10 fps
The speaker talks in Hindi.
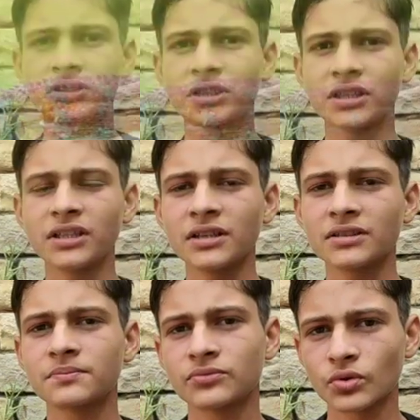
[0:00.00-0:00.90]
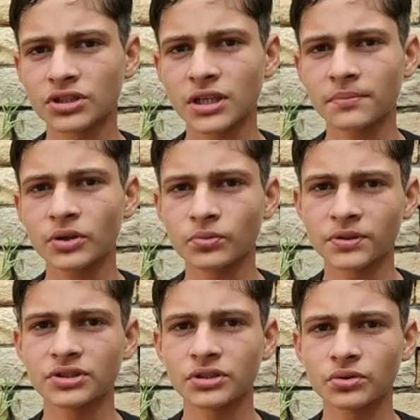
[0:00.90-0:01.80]
गिरगिट के त्वचा पर
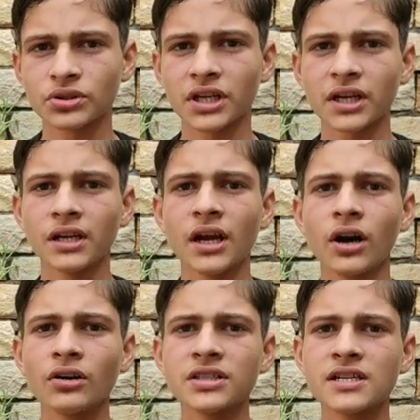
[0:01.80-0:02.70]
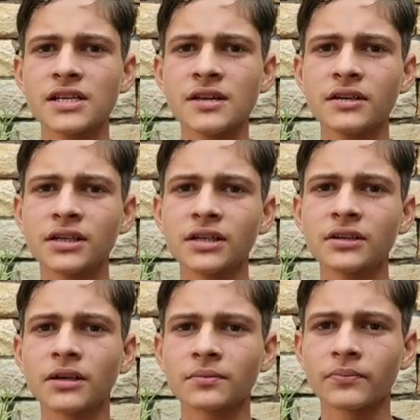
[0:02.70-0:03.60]
उपस्थित होते हैं और जैसे ही गिरगिट
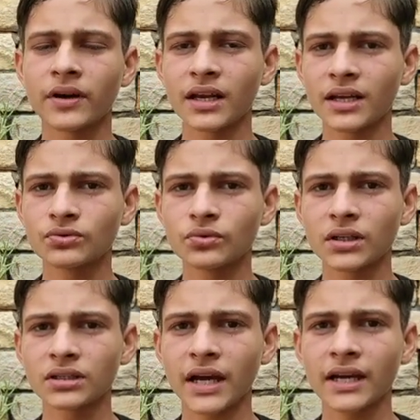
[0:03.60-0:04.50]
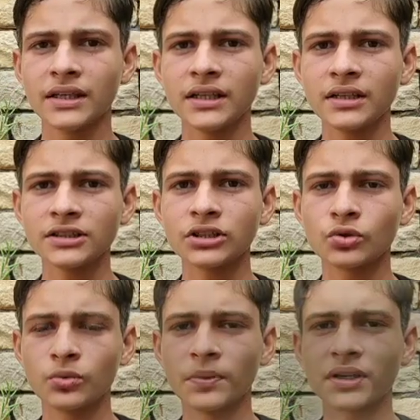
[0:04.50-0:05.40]
फैलना शुरू करता है ये रंजक
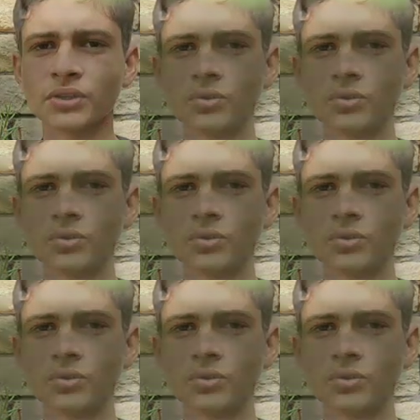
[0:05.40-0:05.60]
ऊपर की